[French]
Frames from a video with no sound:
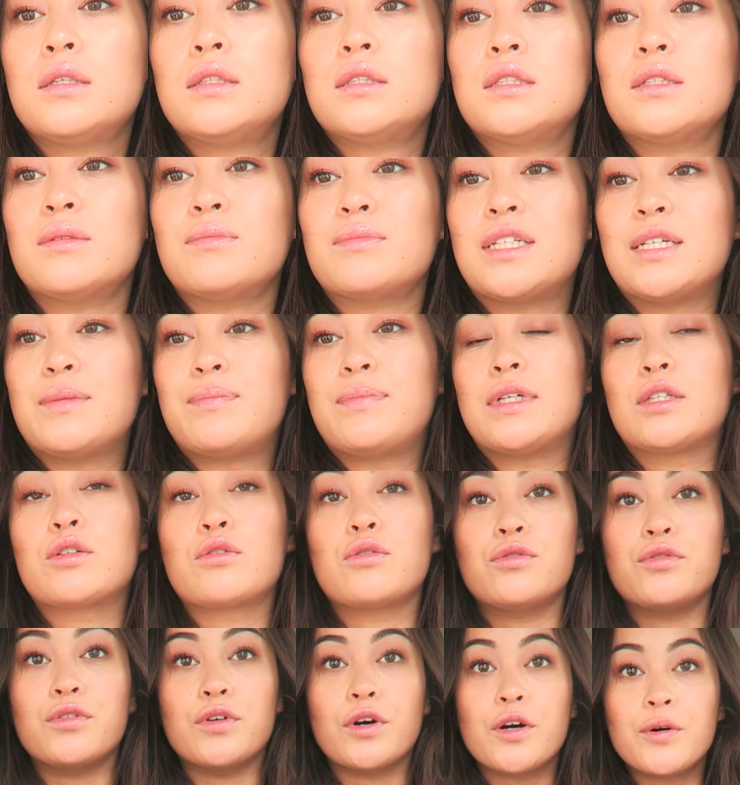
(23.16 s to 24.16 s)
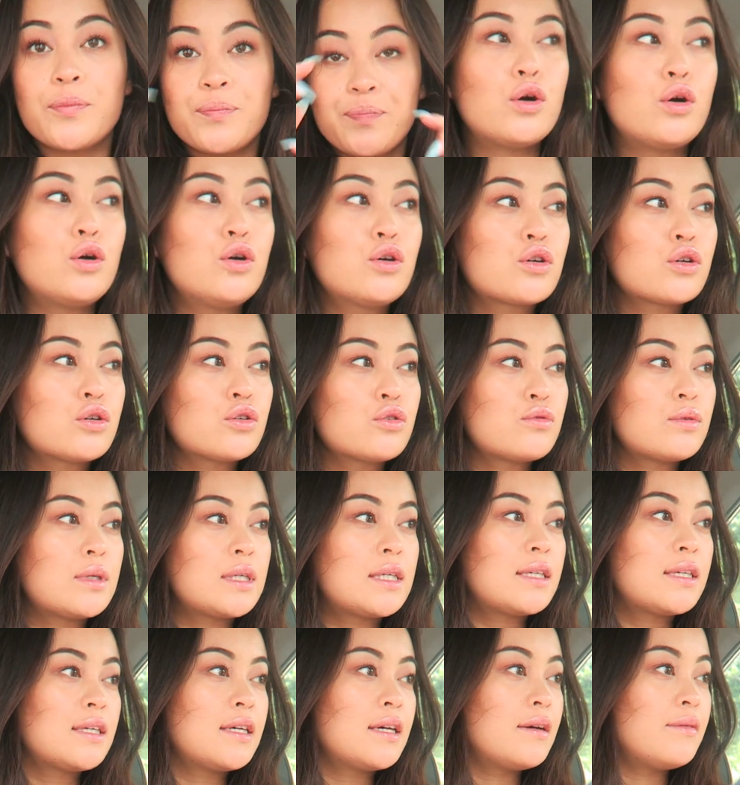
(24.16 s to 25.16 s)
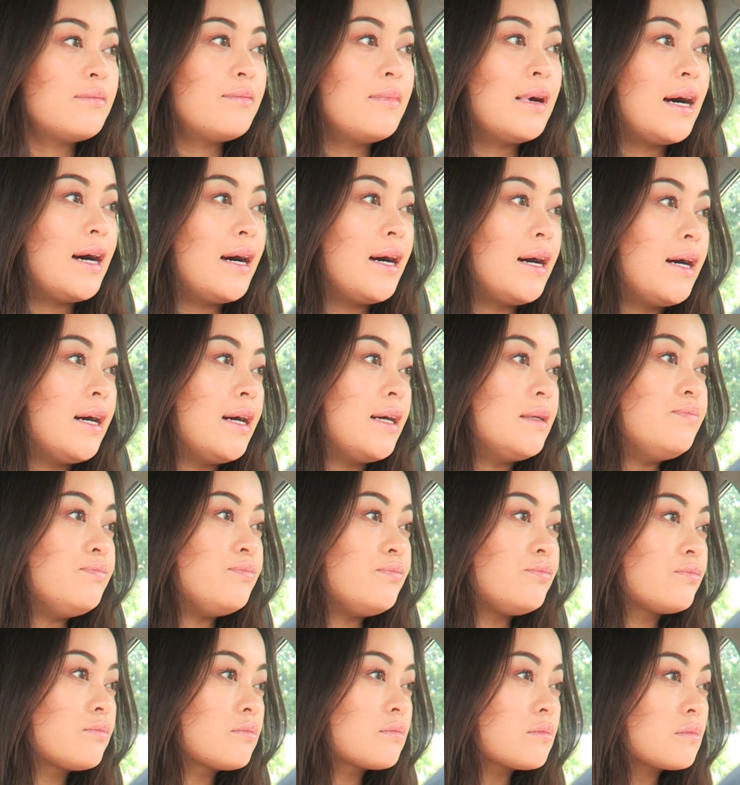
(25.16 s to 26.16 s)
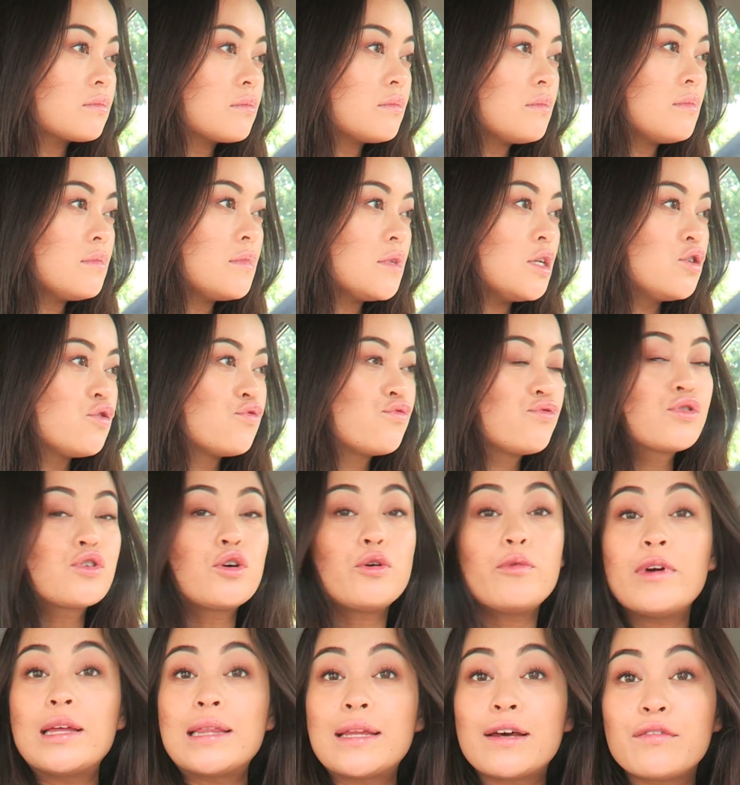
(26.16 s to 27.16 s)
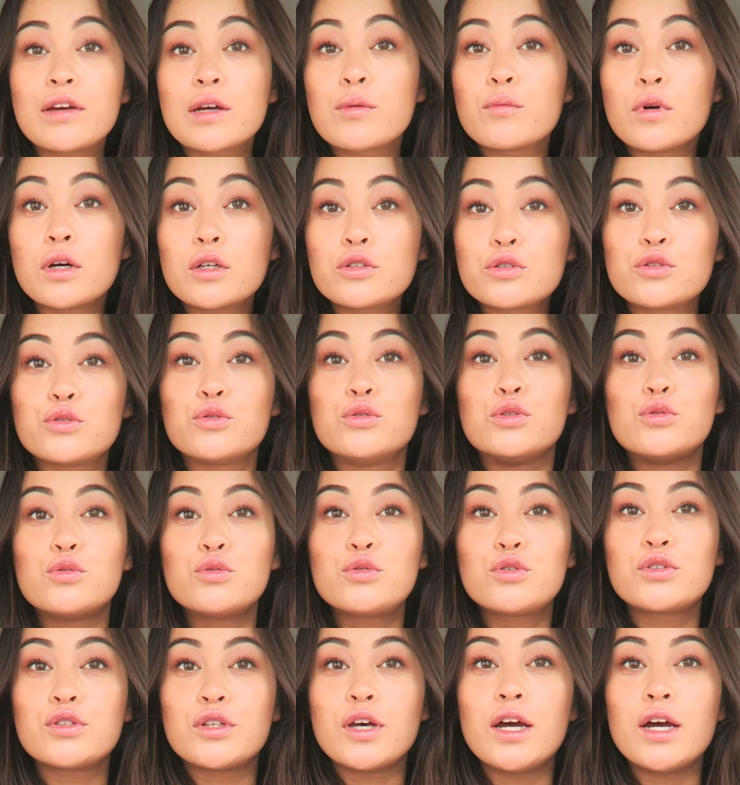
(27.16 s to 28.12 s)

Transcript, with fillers: Non, peut-être pas trop fort. Aujourd'hui, bah je vous emmène avec moi, je suis toute